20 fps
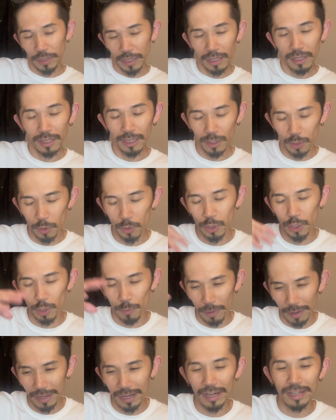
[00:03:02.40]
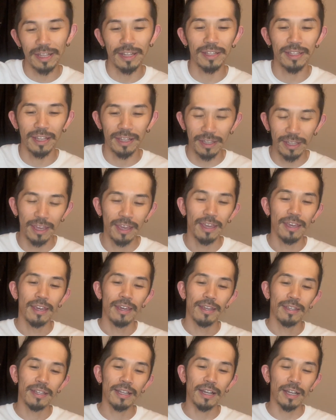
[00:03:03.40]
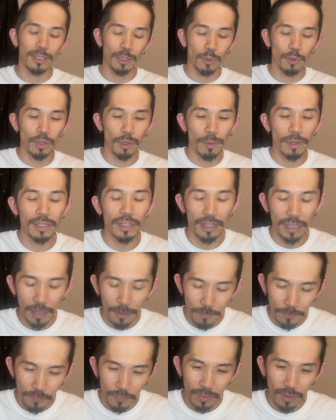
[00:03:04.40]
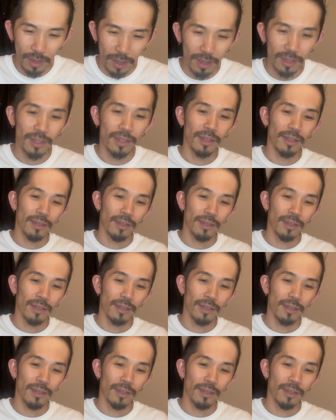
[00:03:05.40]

ね、そういう人ばっかりだったんで、なんかそこでまたね、あ、